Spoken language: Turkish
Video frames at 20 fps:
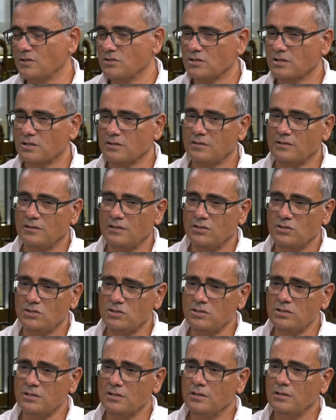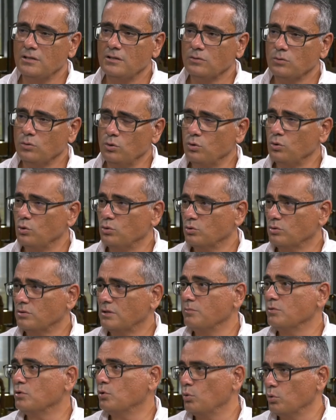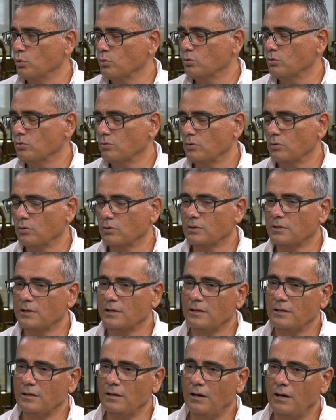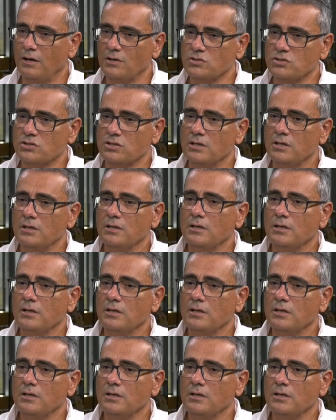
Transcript: şirkete değişir. Görüyorduk tabii konut kredileri hariç.